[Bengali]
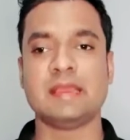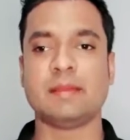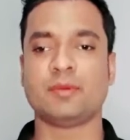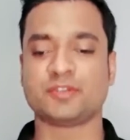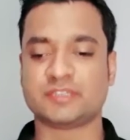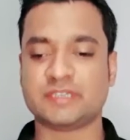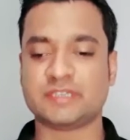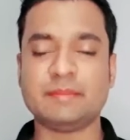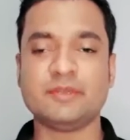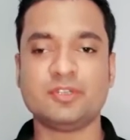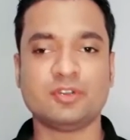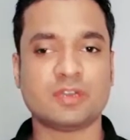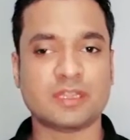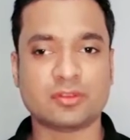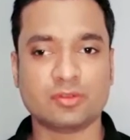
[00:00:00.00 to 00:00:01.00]
এবং সেই
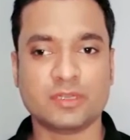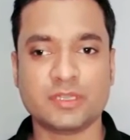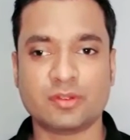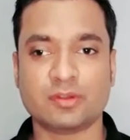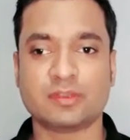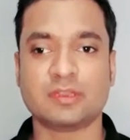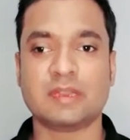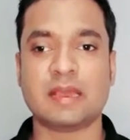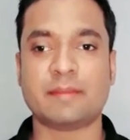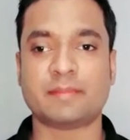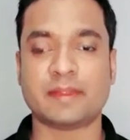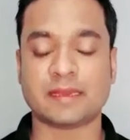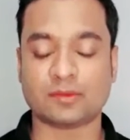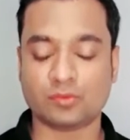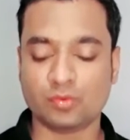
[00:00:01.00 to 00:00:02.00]
ভিডিওটা তৈরি করতে হলে
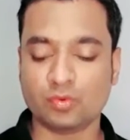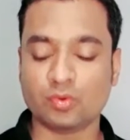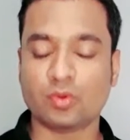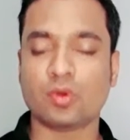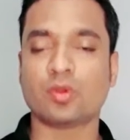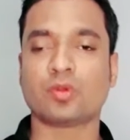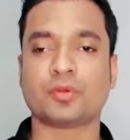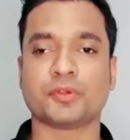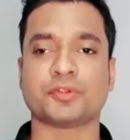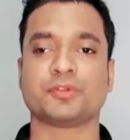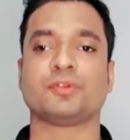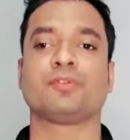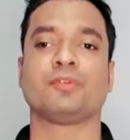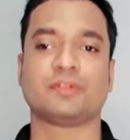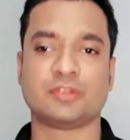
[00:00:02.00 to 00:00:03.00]
আপনার কোনো কষ্ট
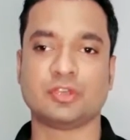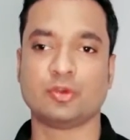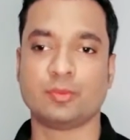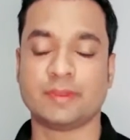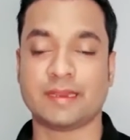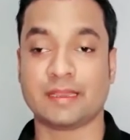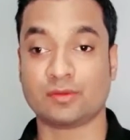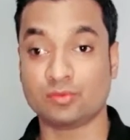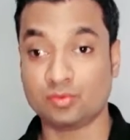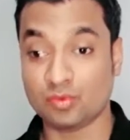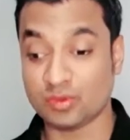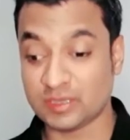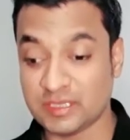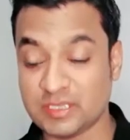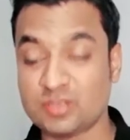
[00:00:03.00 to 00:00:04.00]
করতে হবে না কোনো
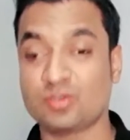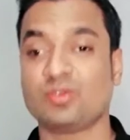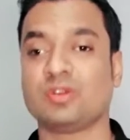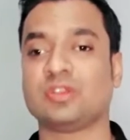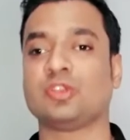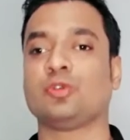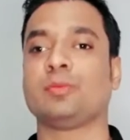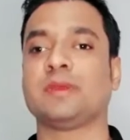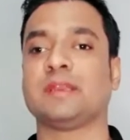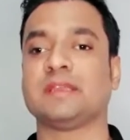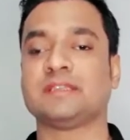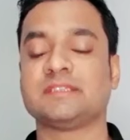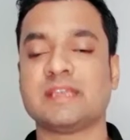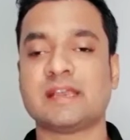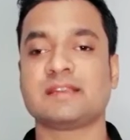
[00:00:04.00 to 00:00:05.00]
কিছু করতে হবে না
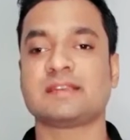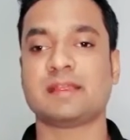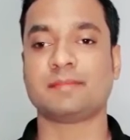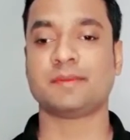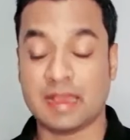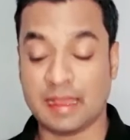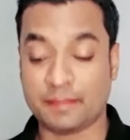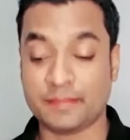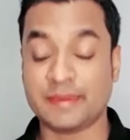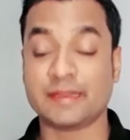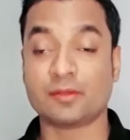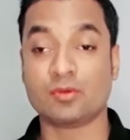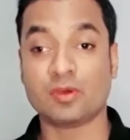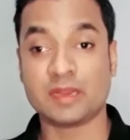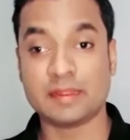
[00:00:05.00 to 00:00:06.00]
জাস্ট আপনি আপনি
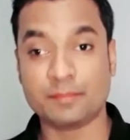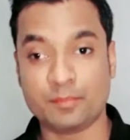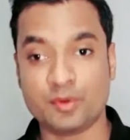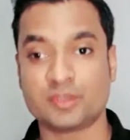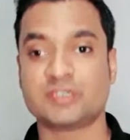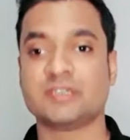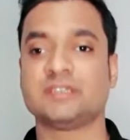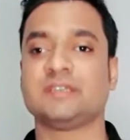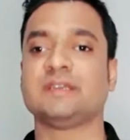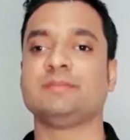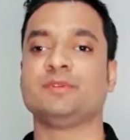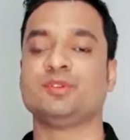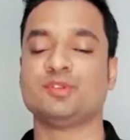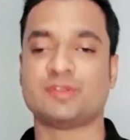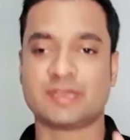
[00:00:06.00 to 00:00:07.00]
ঘরে বসে সেই
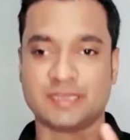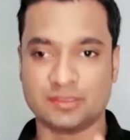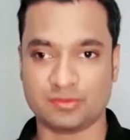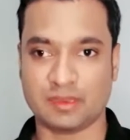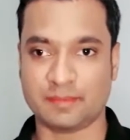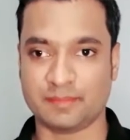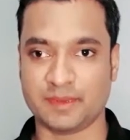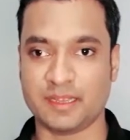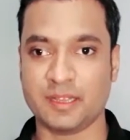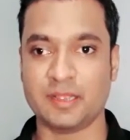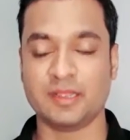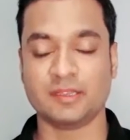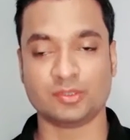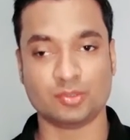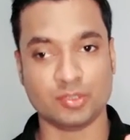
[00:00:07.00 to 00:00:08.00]
ভিডিওটা কিন্তু আপনি
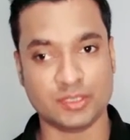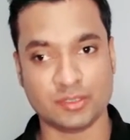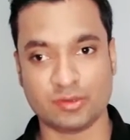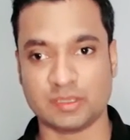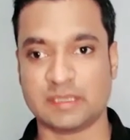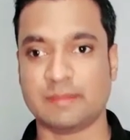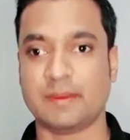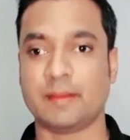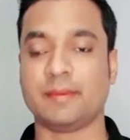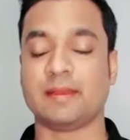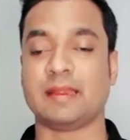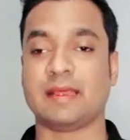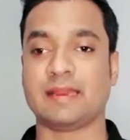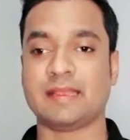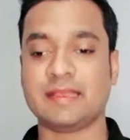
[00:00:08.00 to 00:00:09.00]
তৈরি করতে
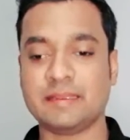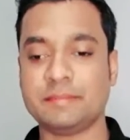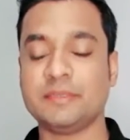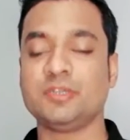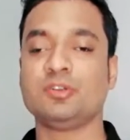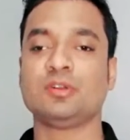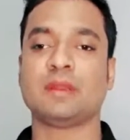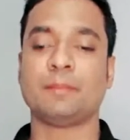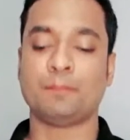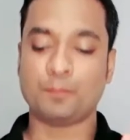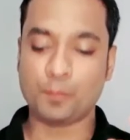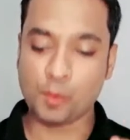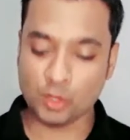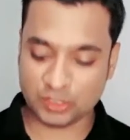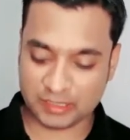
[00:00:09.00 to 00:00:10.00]
পারবেন আর এই ভিডিওটা
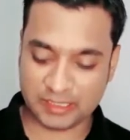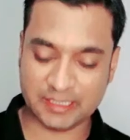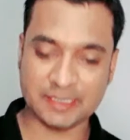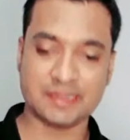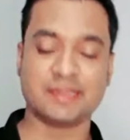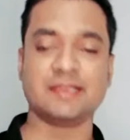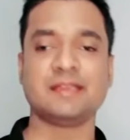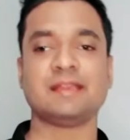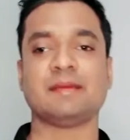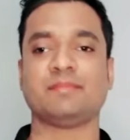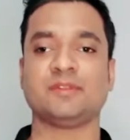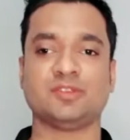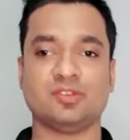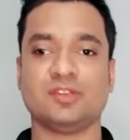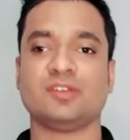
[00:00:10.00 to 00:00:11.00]
প্রতিদিন
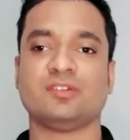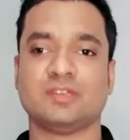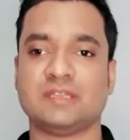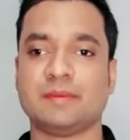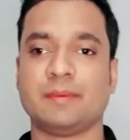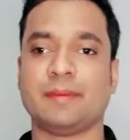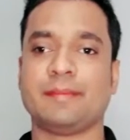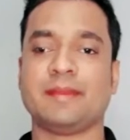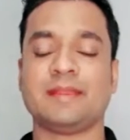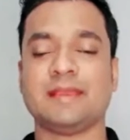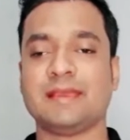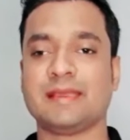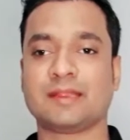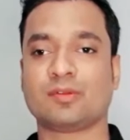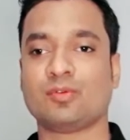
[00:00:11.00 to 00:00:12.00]
আপনি তৈরি করতে পারবেন
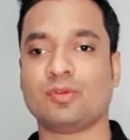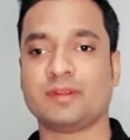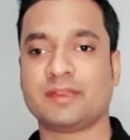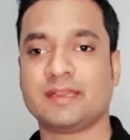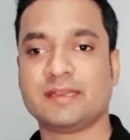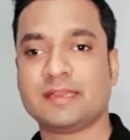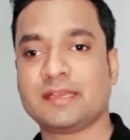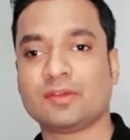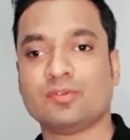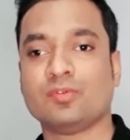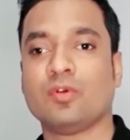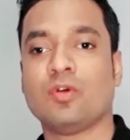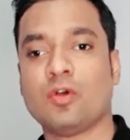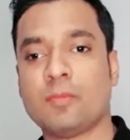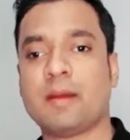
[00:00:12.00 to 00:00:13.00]
এর কন্টেন্টের
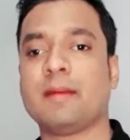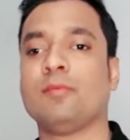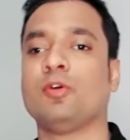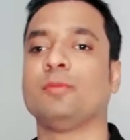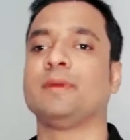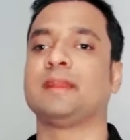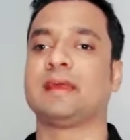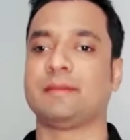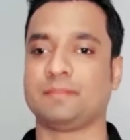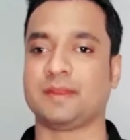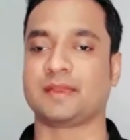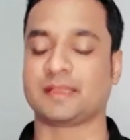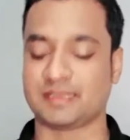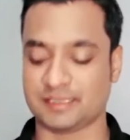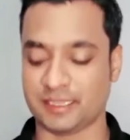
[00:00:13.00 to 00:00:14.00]
কোনো অভাব হবে না
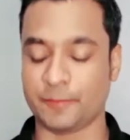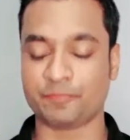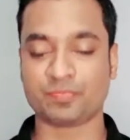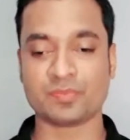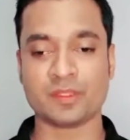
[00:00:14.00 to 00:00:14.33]
আপনার কাছে